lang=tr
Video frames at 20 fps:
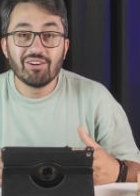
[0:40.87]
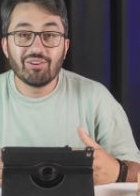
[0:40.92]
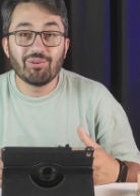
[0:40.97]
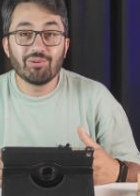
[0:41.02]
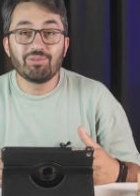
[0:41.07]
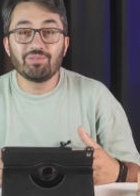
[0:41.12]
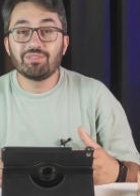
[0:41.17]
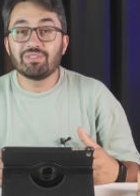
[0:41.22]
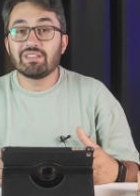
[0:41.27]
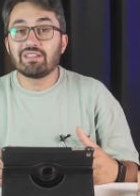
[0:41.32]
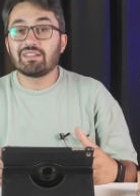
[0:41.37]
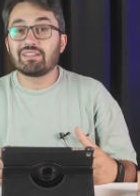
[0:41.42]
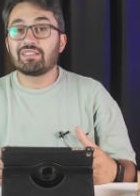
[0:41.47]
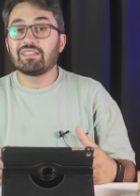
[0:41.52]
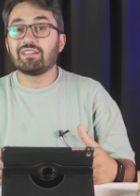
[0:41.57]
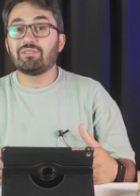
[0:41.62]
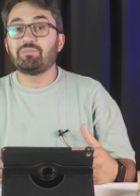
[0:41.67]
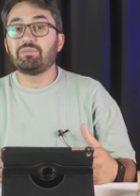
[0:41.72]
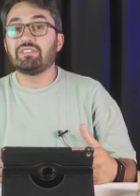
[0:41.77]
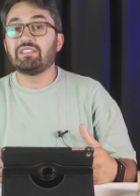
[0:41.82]
O günlerde
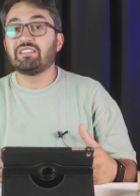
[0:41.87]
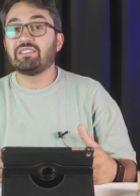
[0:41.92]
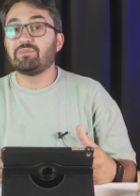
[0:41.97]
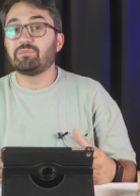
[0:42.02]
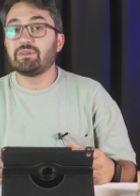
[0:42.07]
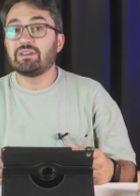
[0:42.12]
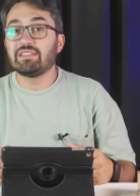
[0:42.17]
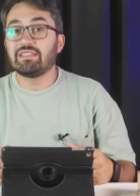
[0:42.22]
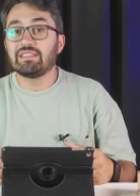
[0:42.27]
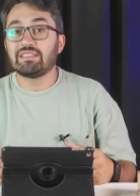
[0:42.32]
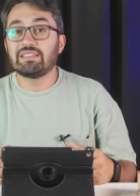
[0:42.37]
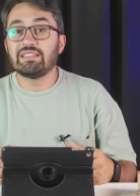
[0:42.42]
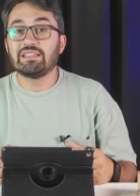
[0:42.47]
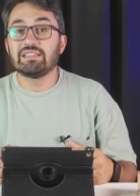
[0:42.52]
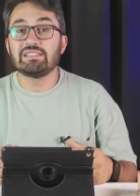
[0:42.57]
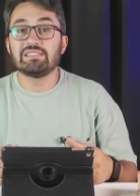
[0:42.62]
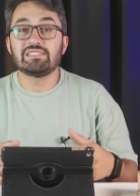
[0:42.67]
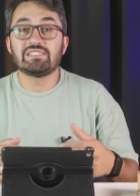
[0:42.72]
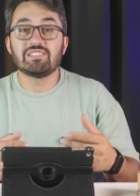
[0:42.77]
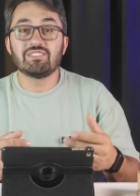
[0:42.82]
yapılan
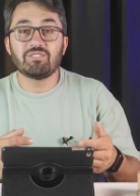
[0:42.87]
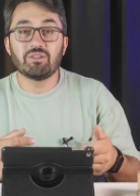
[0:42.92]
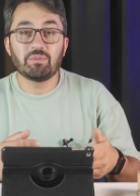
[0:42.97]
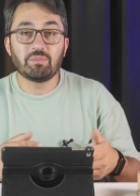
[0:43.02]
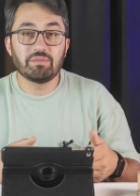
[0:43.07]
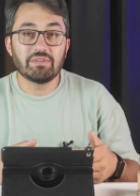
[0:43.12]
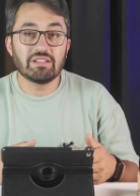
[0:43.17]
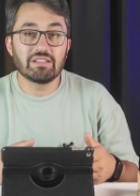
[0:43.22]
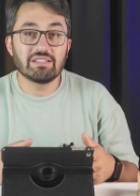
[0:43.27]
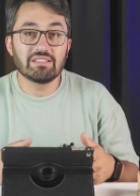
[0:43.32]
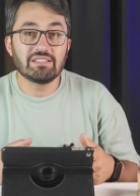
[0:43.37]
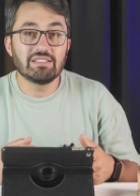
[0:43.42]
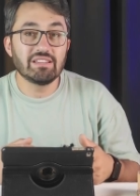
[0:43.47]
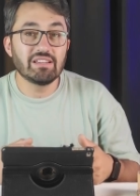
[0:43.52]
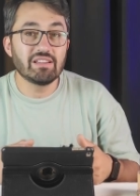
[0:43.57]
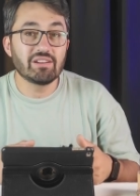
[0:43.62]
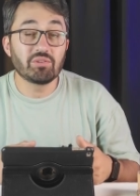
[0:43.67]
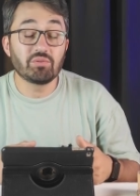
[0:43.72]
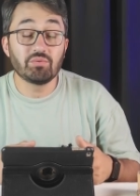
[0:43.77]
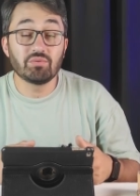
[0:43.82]
ibadetlerin sevapları
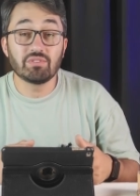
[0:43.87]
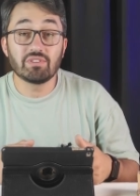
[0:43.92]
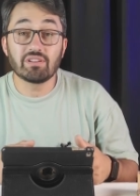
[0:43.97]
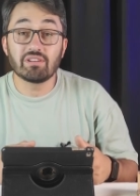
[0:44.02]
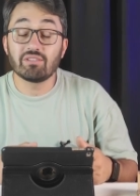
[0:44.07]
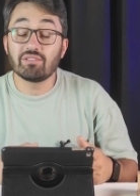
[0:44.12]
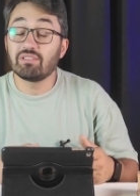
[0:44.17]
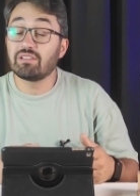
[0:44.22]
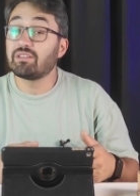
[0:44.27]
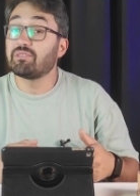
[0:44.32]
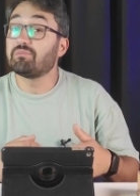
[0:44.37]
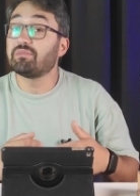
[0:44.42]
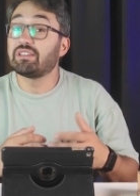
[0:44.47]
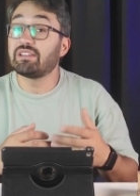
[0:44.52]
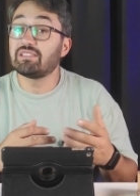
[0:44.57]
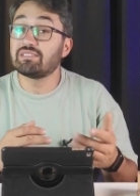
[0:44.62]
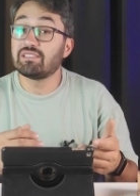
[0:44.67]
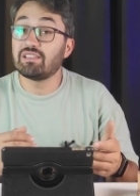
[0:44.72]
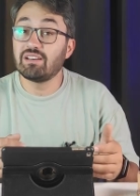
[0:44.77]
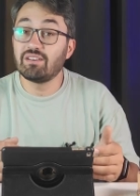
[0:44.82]
diğer günlere göre
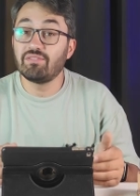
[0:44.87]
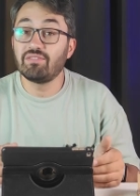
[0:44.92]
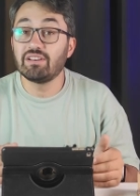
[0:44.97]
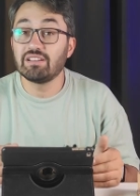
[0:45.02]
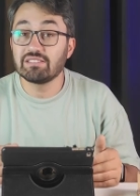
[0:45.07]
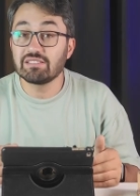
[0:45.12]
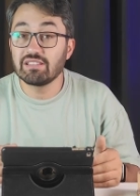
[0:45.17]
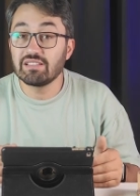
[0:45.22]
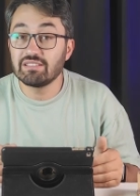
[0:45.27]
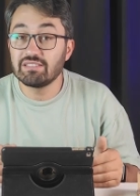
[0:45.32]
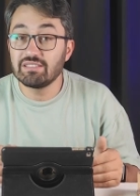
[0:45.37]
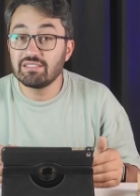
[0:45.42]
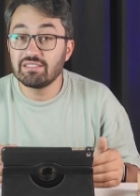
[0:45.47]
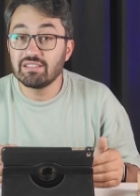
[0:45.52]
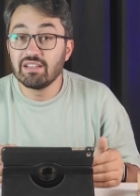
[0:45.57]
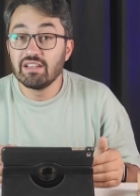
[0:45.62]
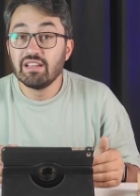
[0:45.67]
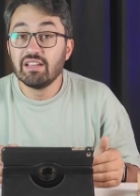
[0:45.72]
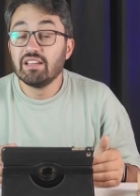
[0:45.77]
biraz daha fazladır.